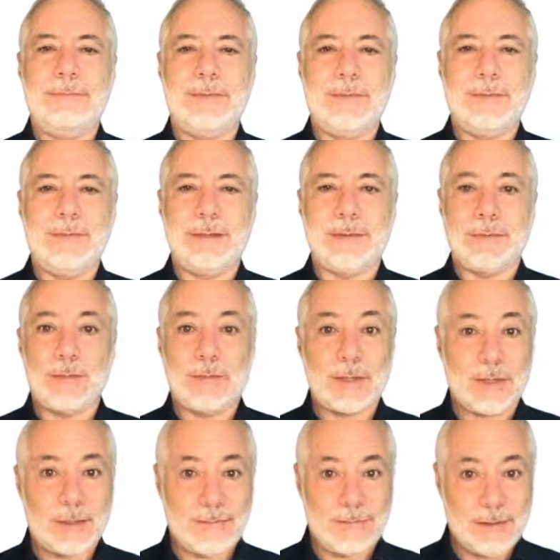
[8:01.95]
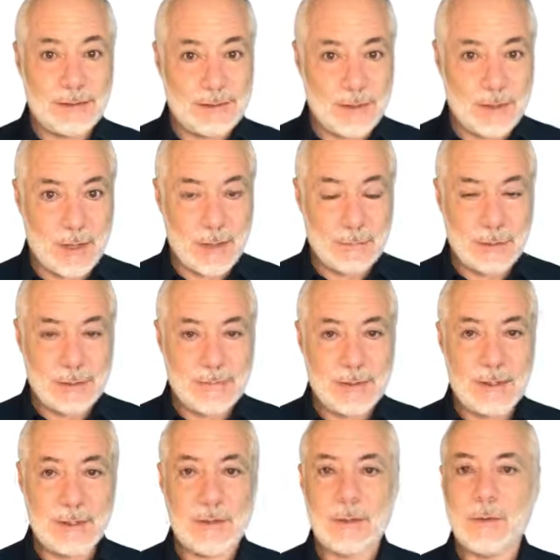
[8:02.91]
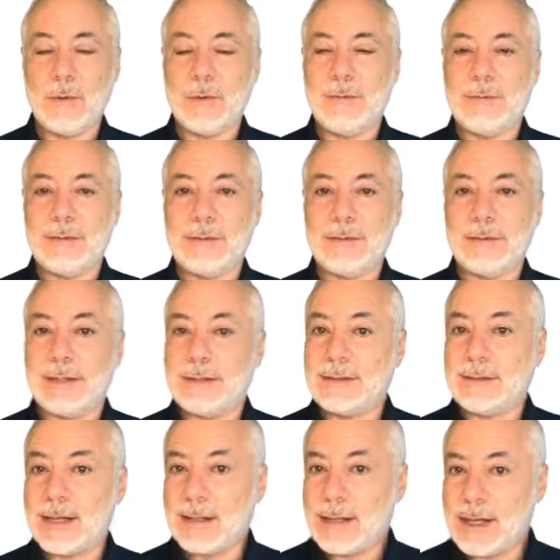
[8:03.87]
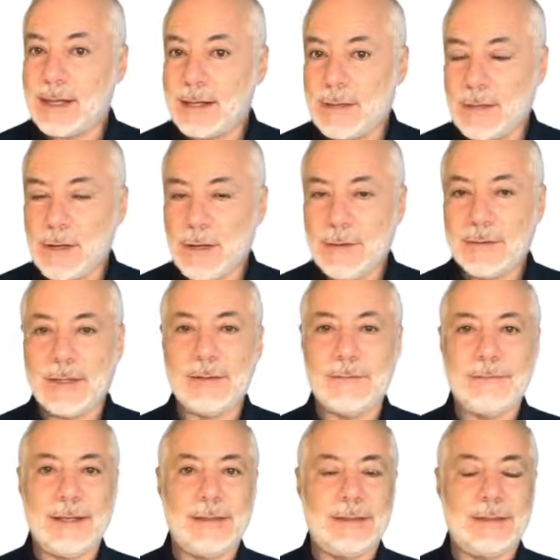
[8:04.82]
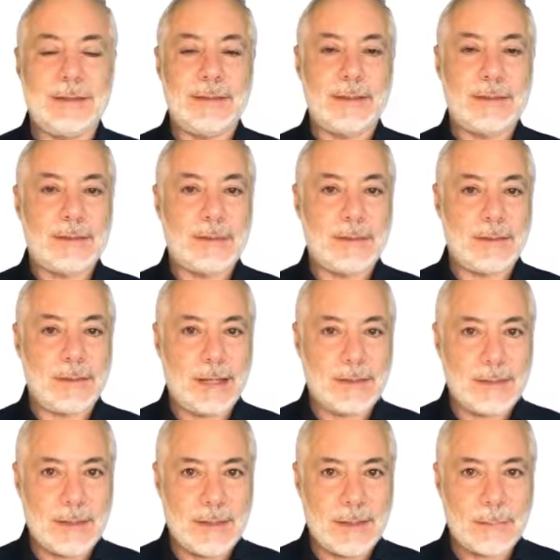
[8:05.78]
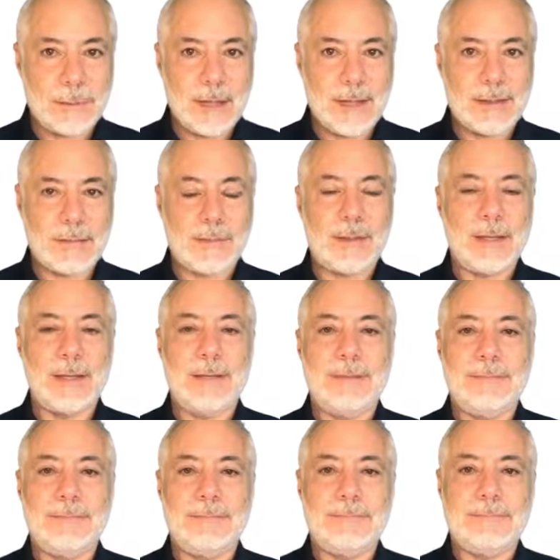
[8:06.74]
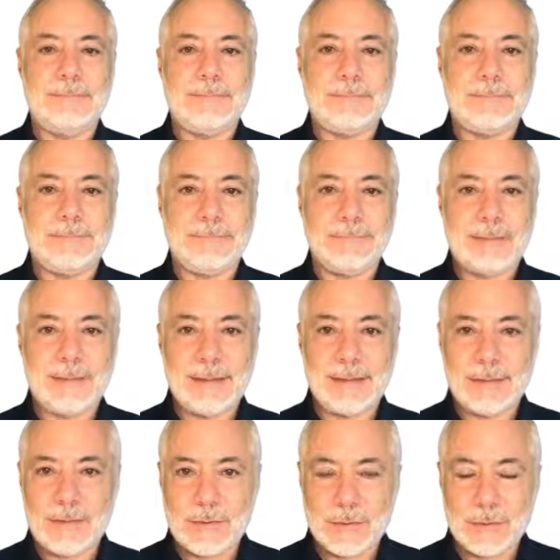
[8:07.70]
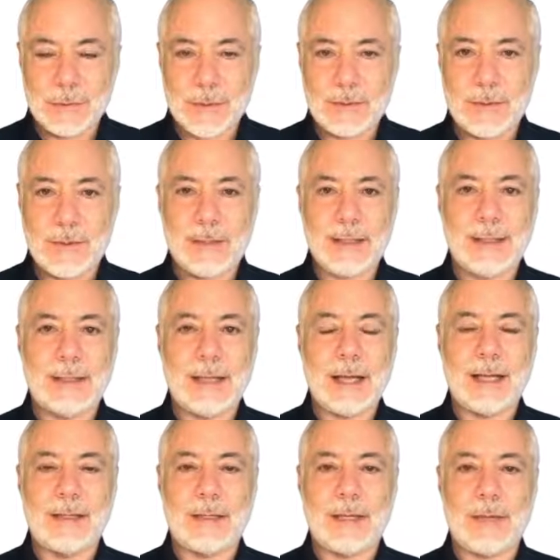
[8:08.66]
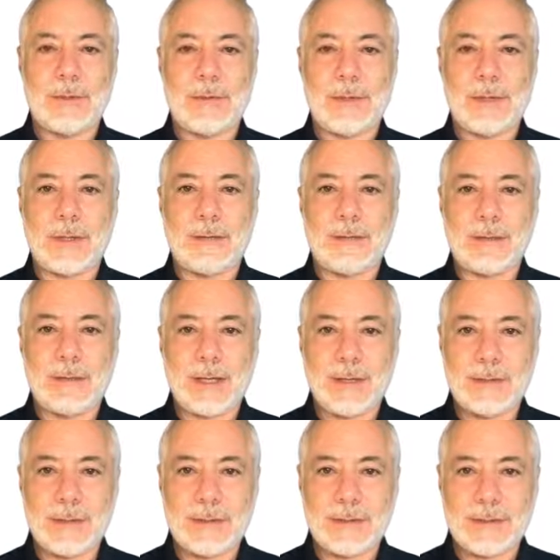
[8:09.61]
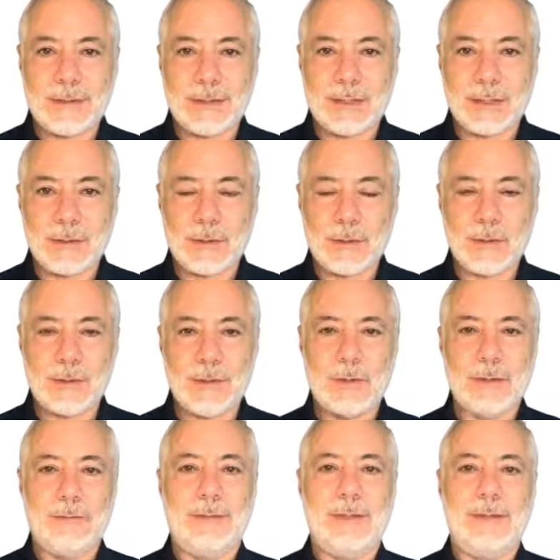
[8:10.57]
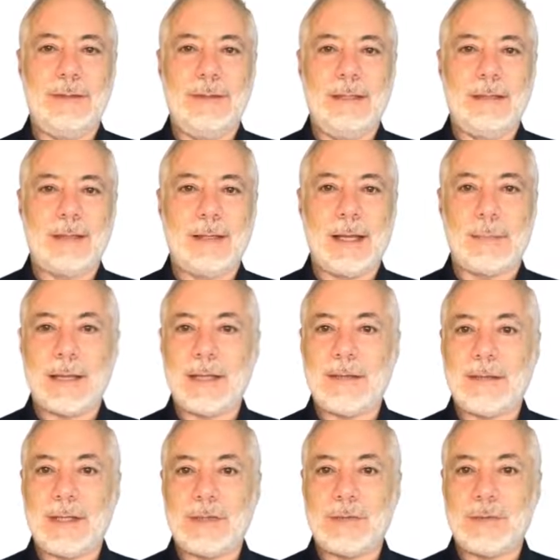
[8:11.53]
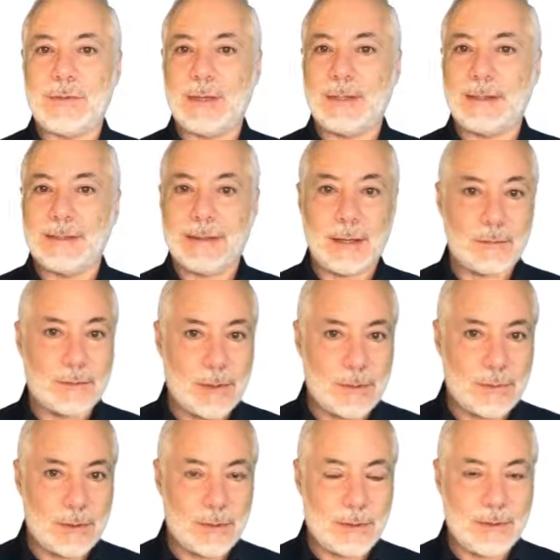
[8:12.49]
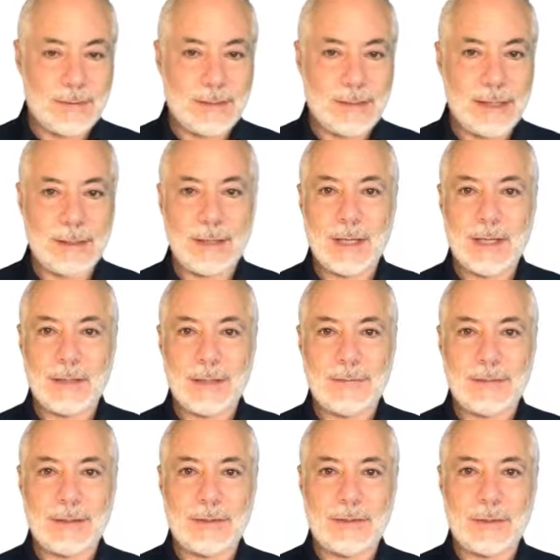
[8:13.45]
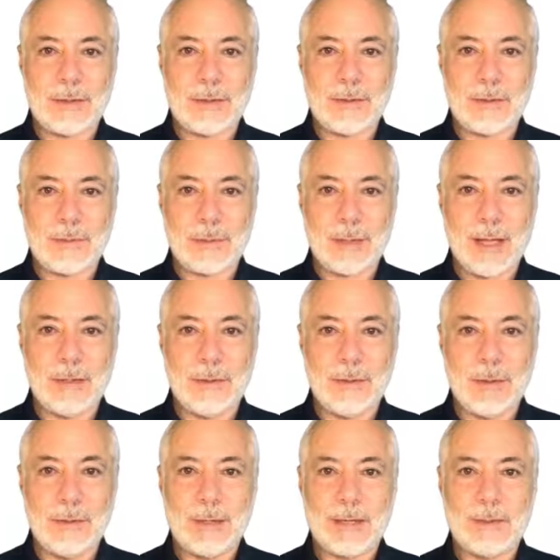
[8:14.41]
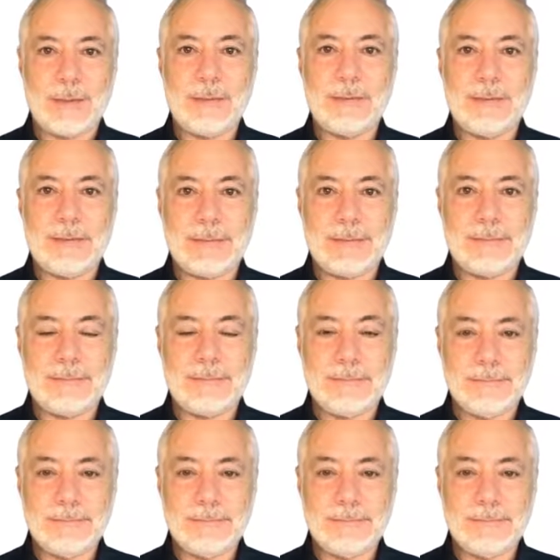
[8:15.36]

Nous savons que l'infection à EBV, au virus Epstein-Barr, entraîne fatigue, perte de mémoire et douleur. Cette étude montre qu'il y a un lien entre l'anticorps antigénique contre le virus Epstein-Barr et la durée des symptômes de Covid après une infection aiguë par le coronavirus.